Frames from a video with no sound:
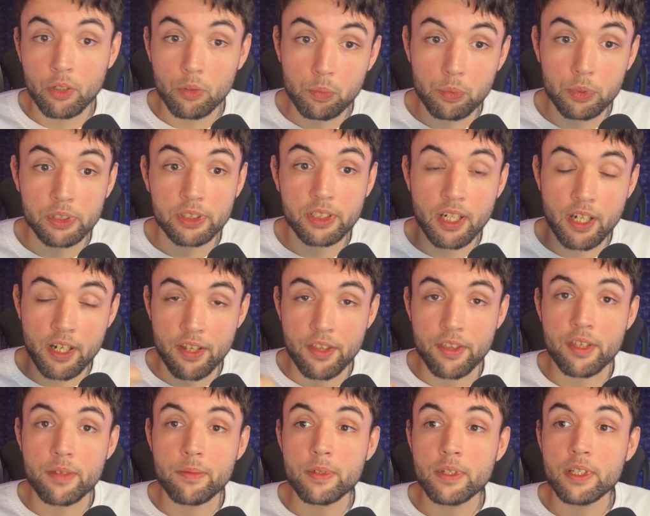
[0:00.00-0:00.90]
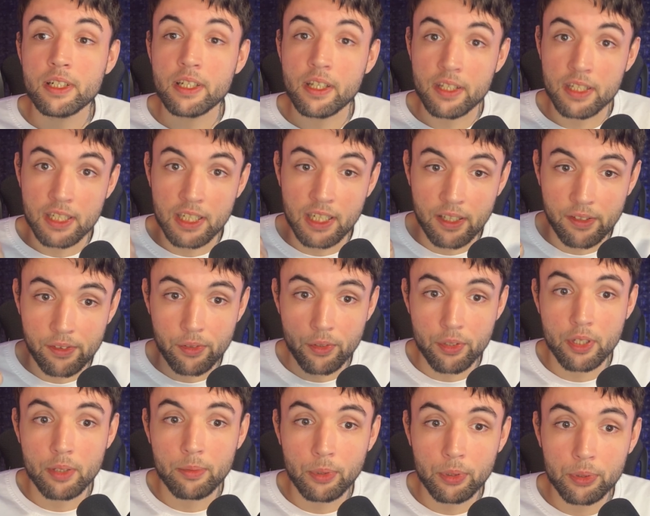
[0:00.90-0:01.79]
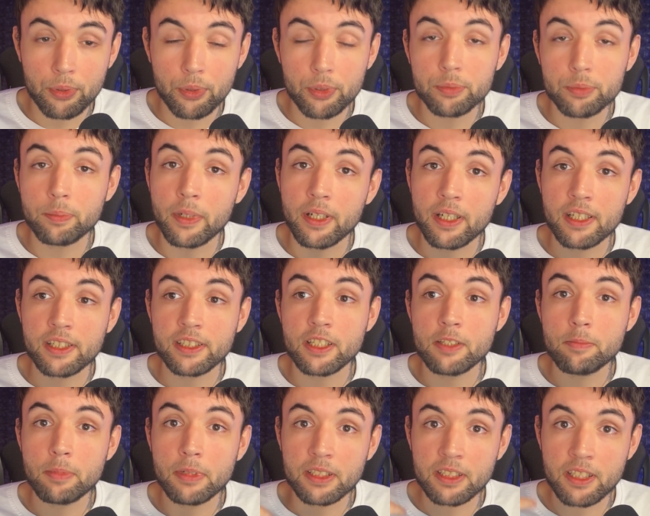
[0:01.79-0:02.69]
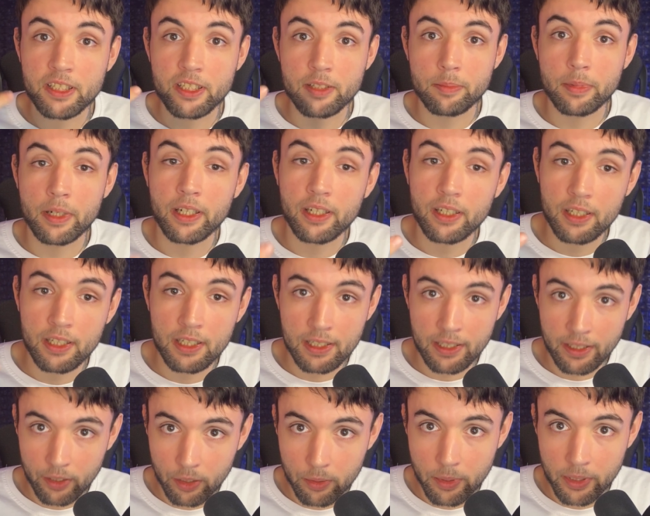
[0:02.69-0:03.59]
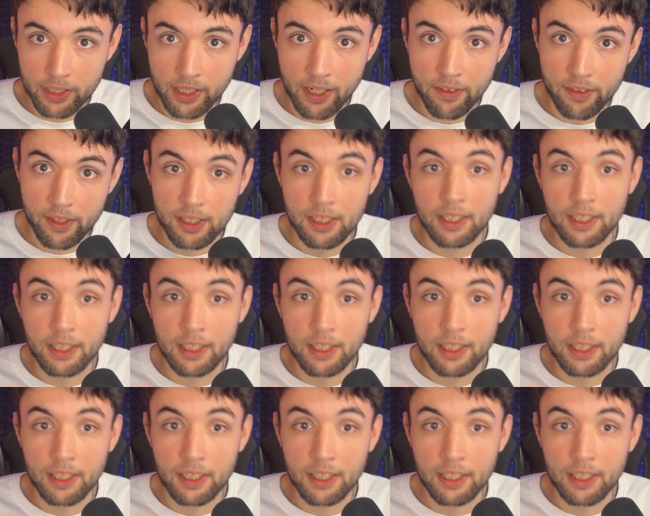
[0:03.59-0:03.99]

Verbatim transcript: pues recibe la delegación de votos para así participar en la gobernanza.